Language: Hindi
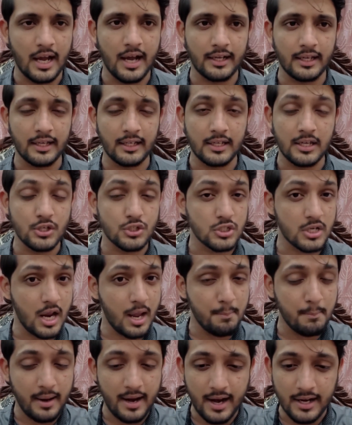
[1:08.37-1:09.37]
टांगें खींच
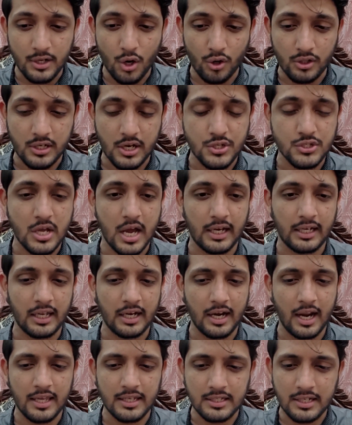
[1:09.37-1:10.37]
रहे हैं मैं डॉक्टर
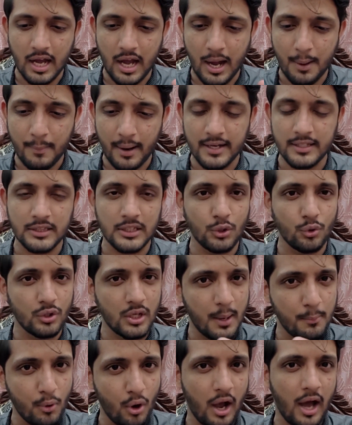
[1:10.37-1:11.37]
जाकिर नाइक का हमायती हूं
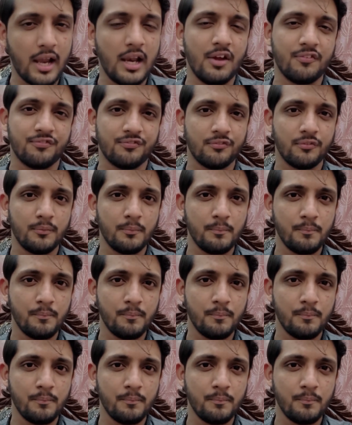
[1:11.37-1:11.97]
या मुखालिफ